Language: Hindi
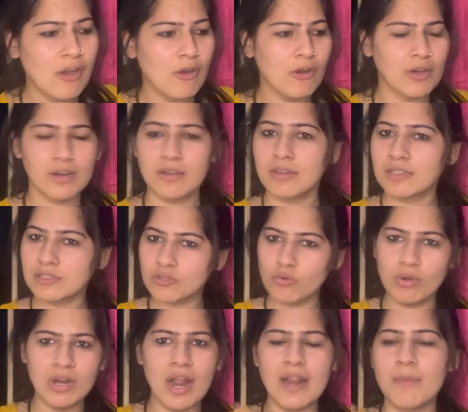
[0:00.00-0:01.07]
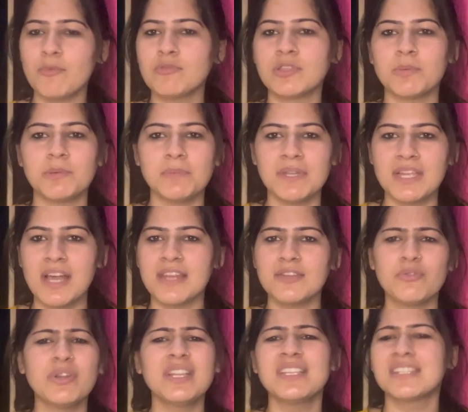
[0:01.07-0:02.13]
और स्टोरी लाइन आपको समझ में नहीं आ रही
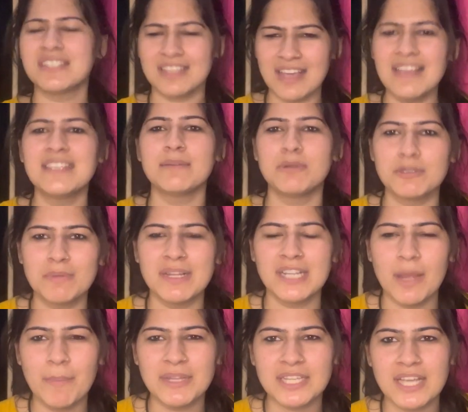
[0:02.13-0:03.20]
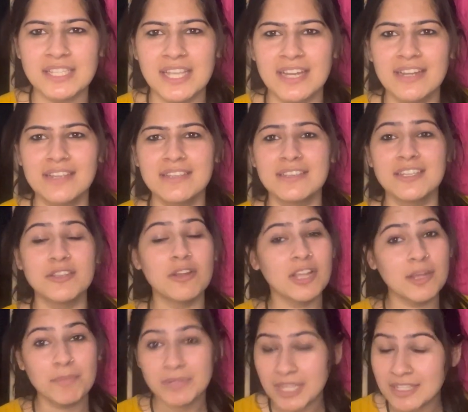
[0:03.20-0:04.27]
क्योंकि टीजर से क्या ही समझ में आ जाएगा पचास सेकंड की चीज है
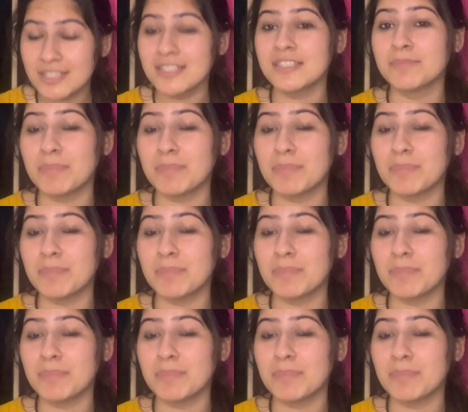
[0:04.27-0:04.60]
लेकिन पचास